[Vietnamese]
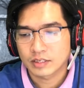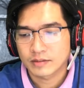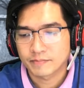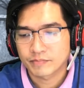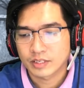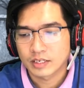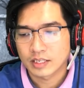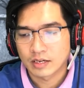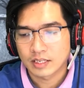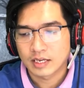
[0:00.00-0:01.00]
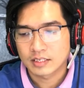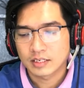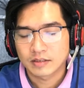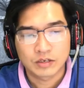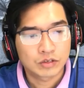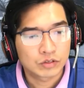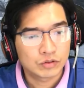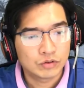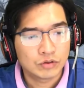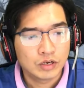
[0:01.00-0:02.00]
Xuất thân con nhà dưới phố
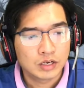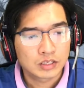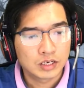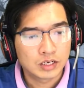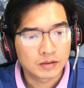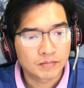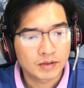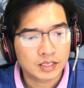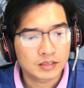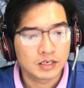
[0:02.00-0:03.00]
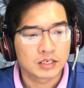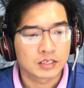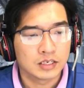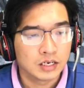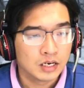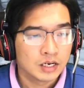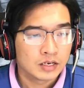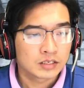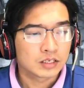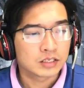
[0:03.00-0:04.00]
nhưng vì khả năng học tập có hạn,
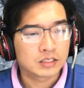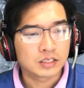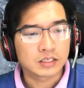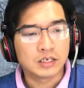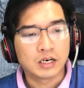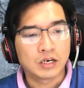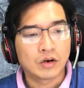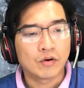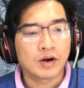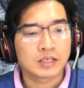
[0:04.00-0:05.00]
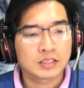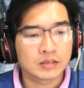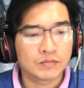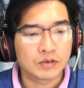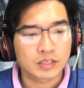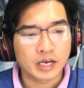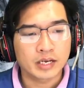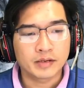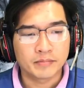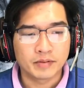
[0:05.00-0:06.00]
thi đại học mấy lần không đỗ,
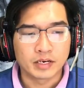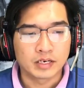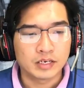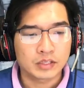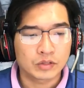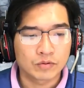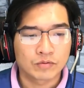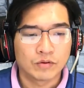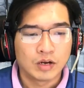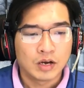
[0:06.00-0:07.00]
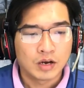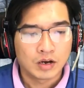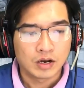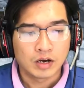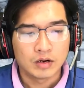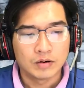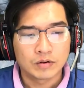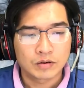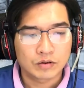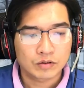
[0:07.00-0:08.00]
cho nên Bảo đành phải nhảy vào trường cao
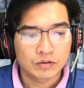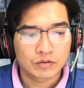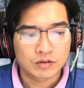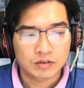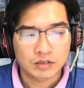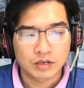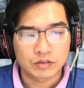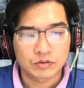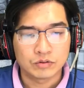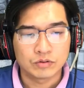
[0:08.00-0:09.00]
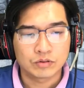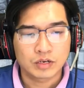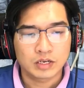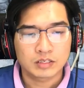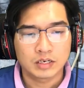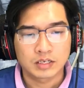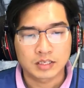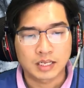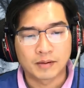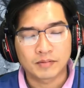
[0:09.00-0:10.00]
đẳng y này để học tập trở
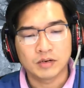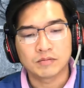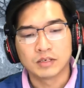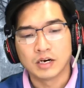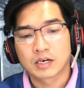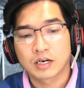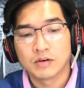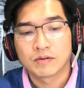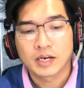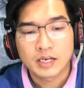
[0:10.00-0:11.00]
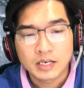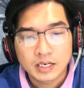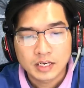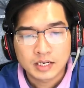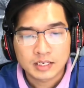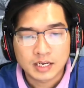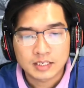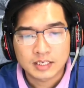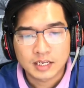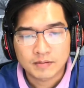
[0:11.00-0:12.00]
thành một anh hộ lý hoặc y tá gì đó.